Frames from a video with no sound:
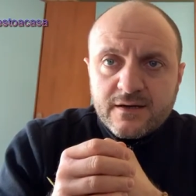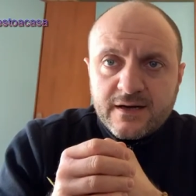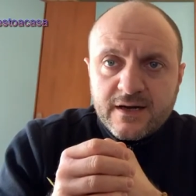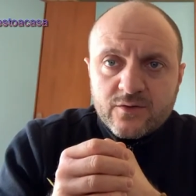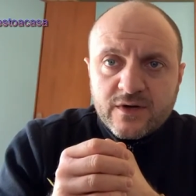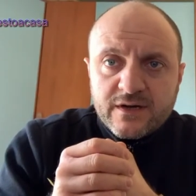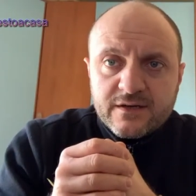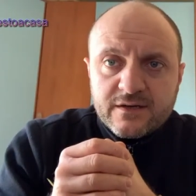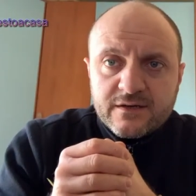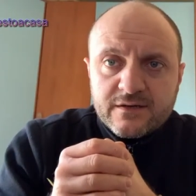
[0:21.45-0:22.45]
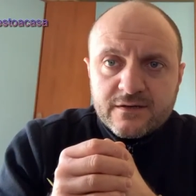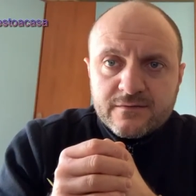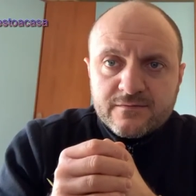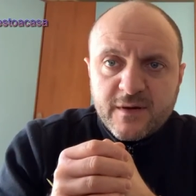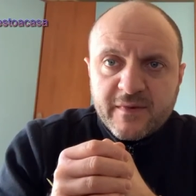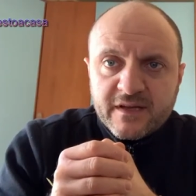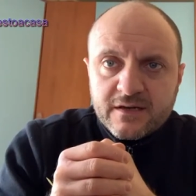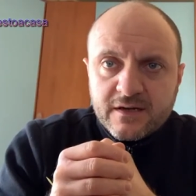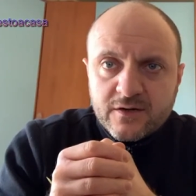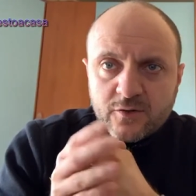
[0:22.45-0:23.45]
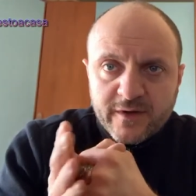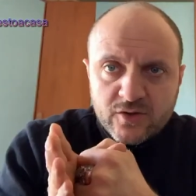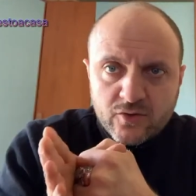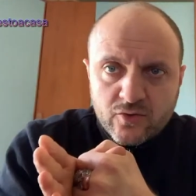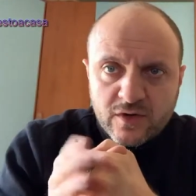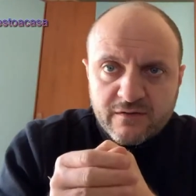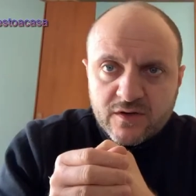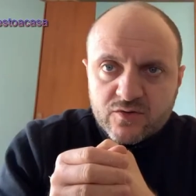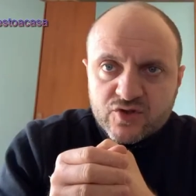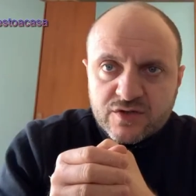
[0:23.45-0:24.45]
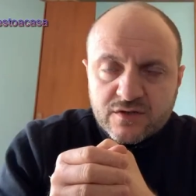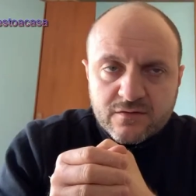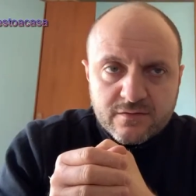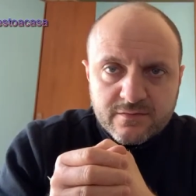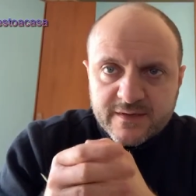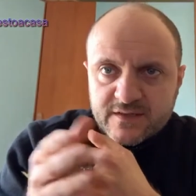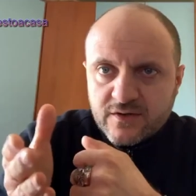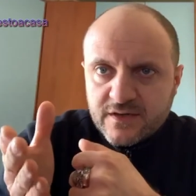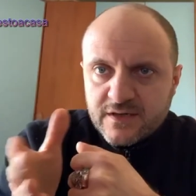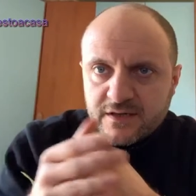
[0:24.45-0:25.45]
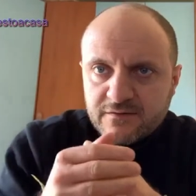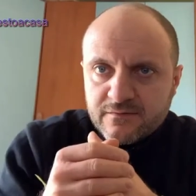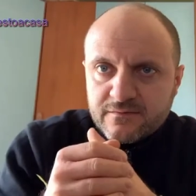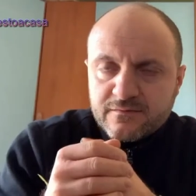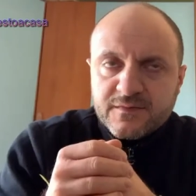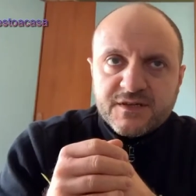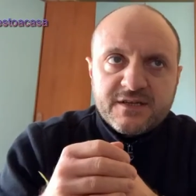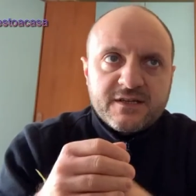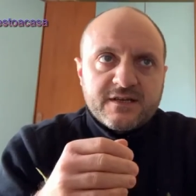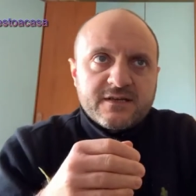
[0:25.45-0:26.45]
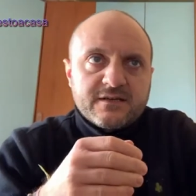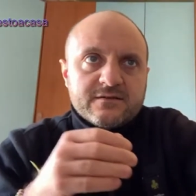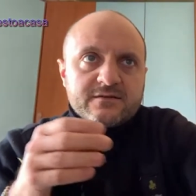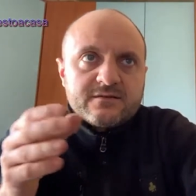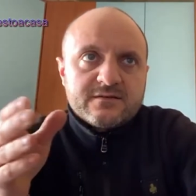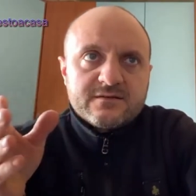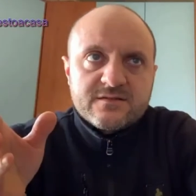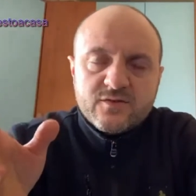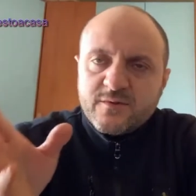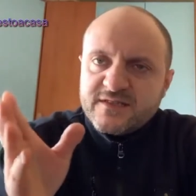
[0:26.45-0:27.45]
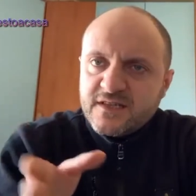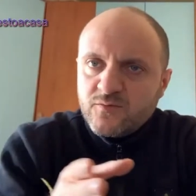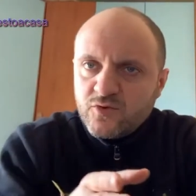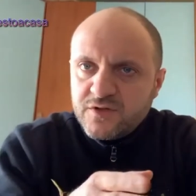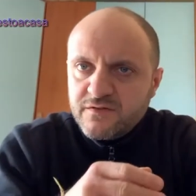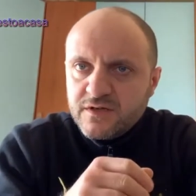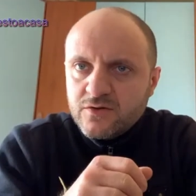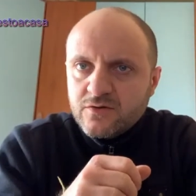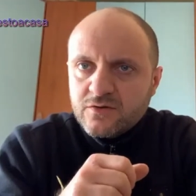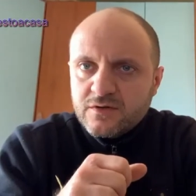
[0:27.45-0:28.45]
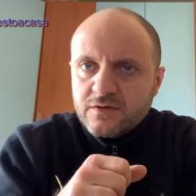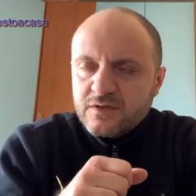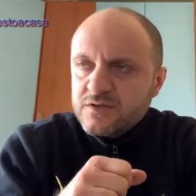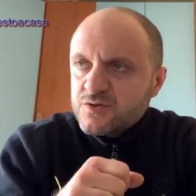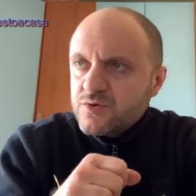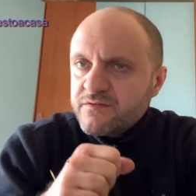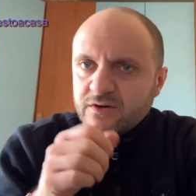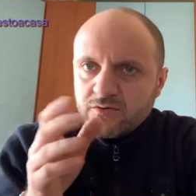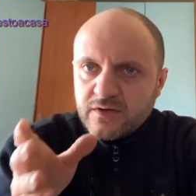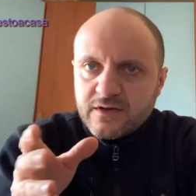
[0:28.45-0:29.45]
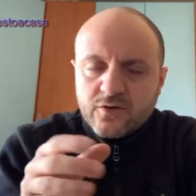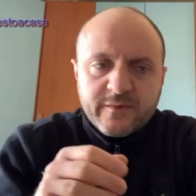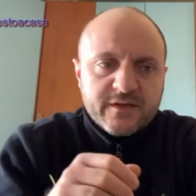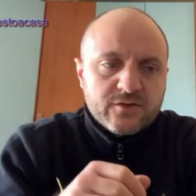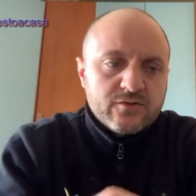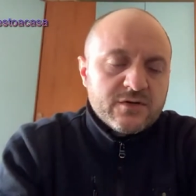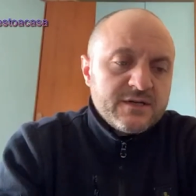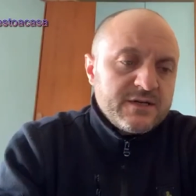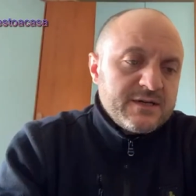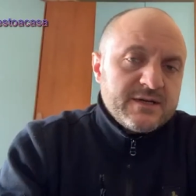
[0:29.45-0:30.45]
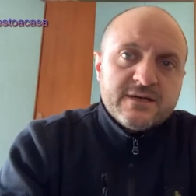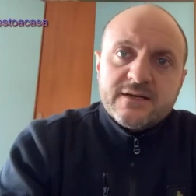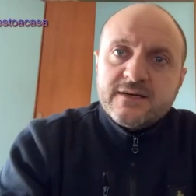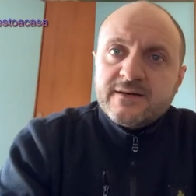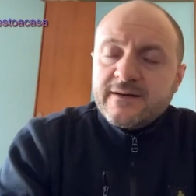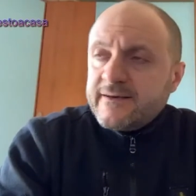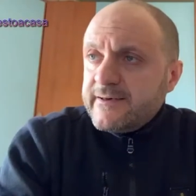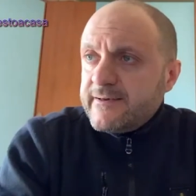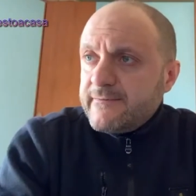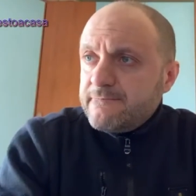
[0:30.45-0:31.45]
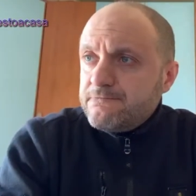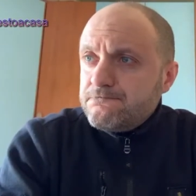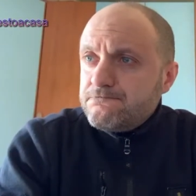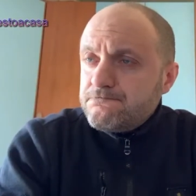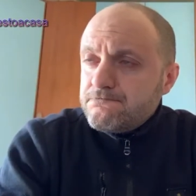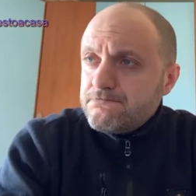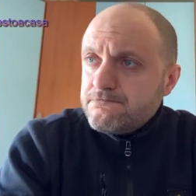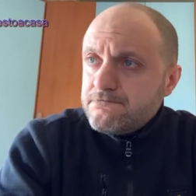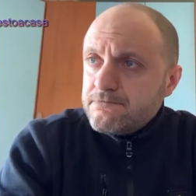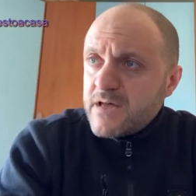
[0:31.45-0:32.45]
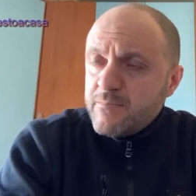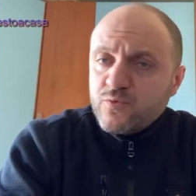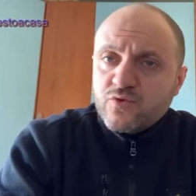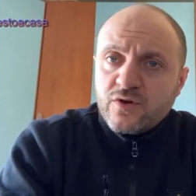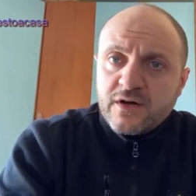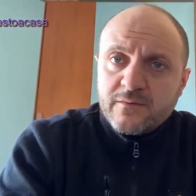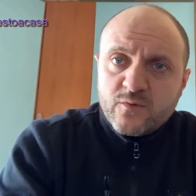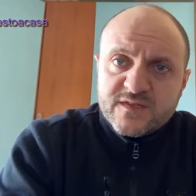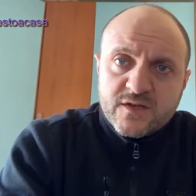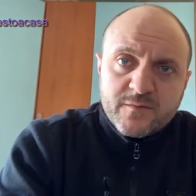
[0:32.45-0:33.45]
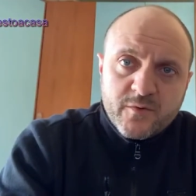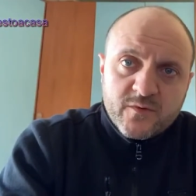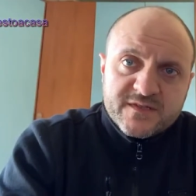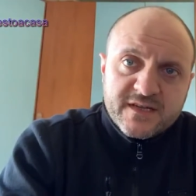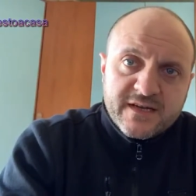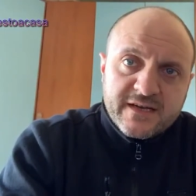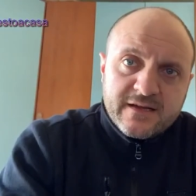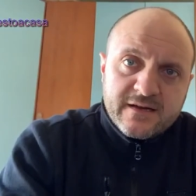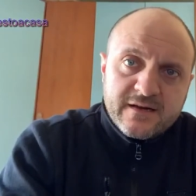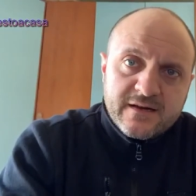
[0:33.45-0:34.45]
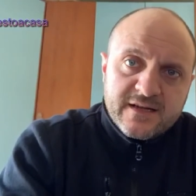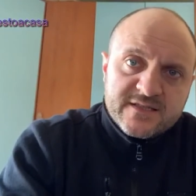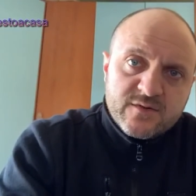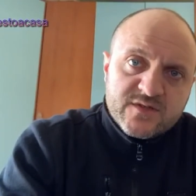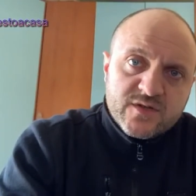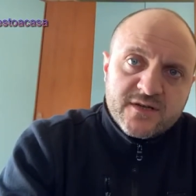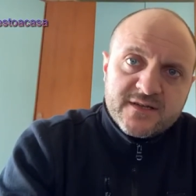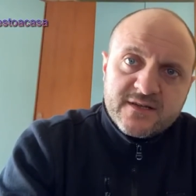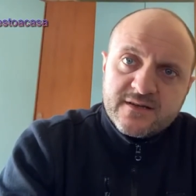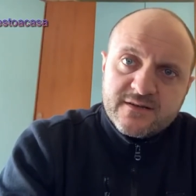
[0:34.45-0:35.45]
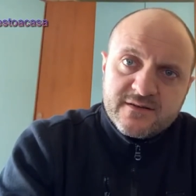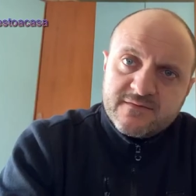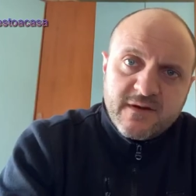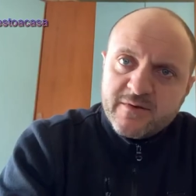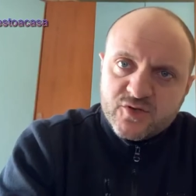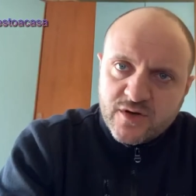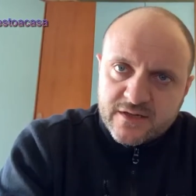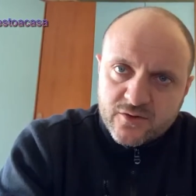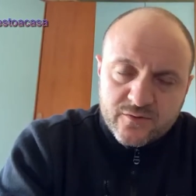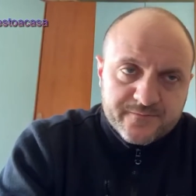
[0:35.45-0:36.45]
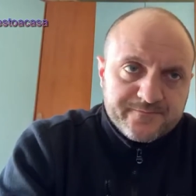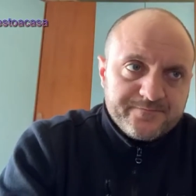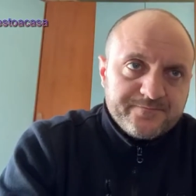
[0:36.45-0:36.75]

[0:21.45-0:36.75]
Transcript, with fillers: Allora, eh, vabbè, l'argomento coronavirus penso che in rete sono passati molti video che eh, ne discutevano dell'argomento. E, ehm, appunto, la questione è proprio questa, che la situazione eh, va peggiorando.